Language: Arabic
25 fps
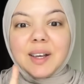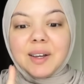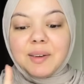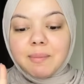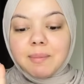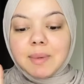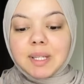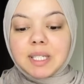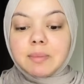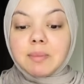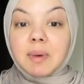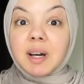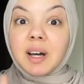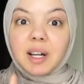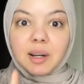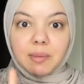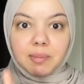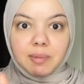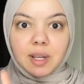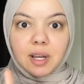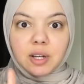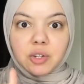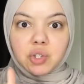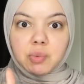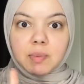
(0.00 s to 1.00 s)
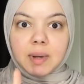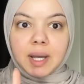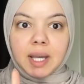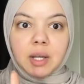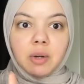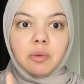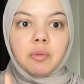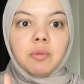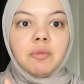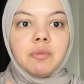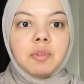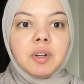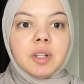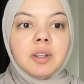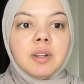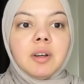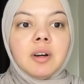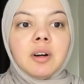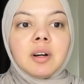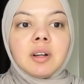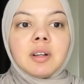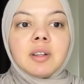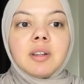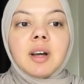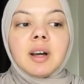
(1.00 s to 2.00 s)
بس ما جربتهاش معاكم
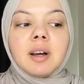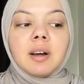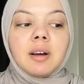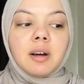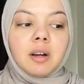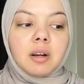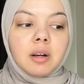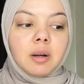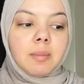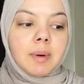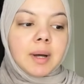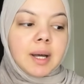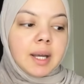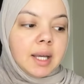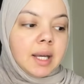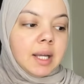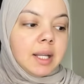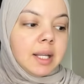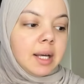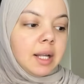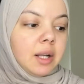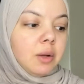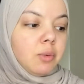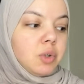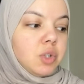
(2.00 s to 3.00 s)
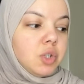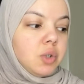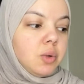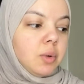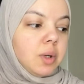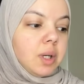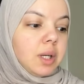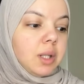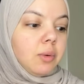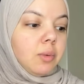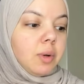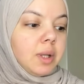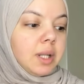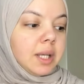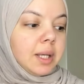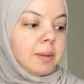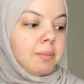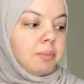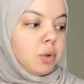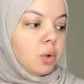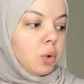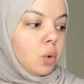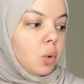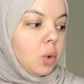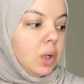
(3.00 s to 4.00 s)
فالنهارده هنجربها يعني على وشي وكده وانا
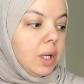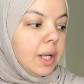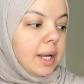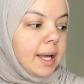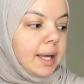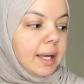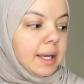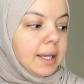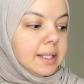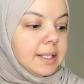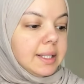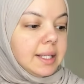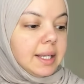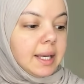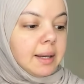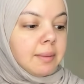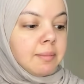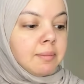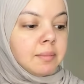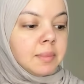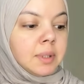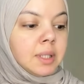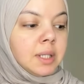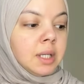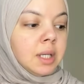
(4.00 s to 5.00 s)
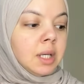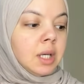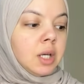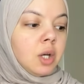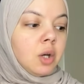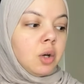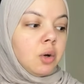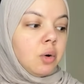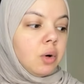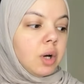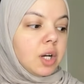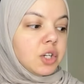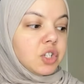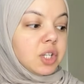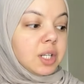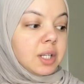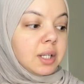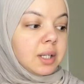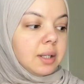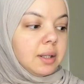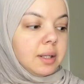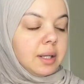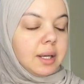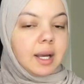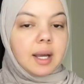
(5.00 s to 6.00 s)
جبت كل حاجاتي جنبي عشان
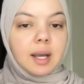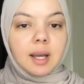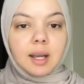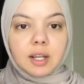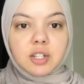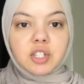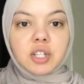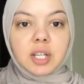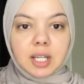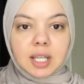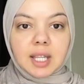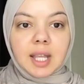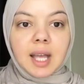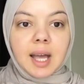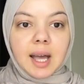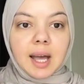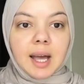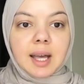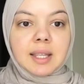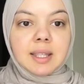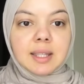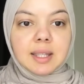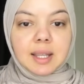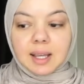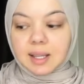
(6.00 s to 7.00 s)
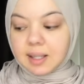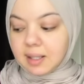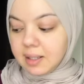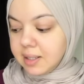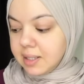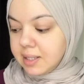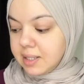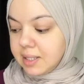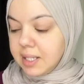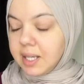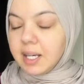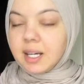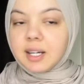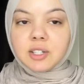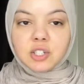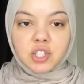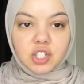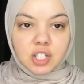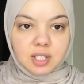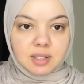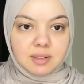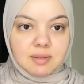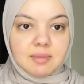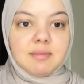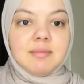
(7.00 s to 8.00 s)
عشان كده قعدت على التسريح
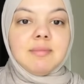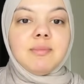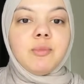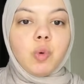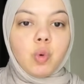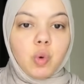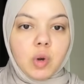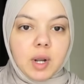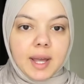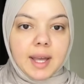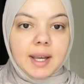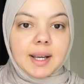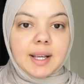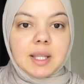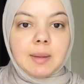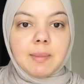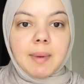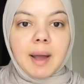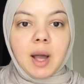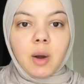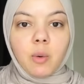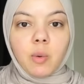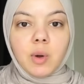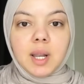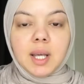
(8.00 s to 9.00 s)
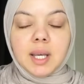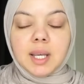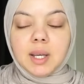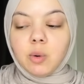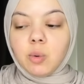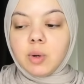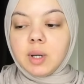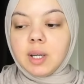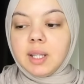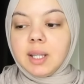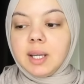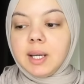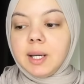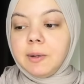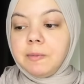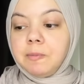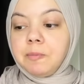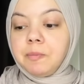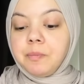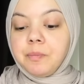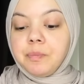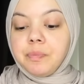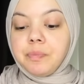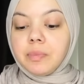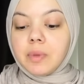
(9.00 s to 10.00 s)
عشان كل حاجه تبقى حواليا وكده يعني
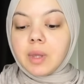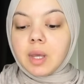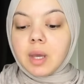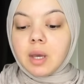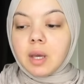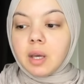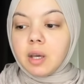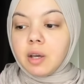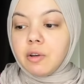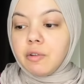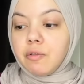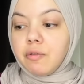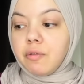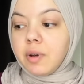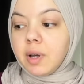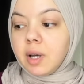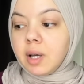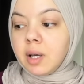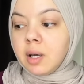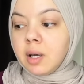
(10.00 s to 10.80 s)
ف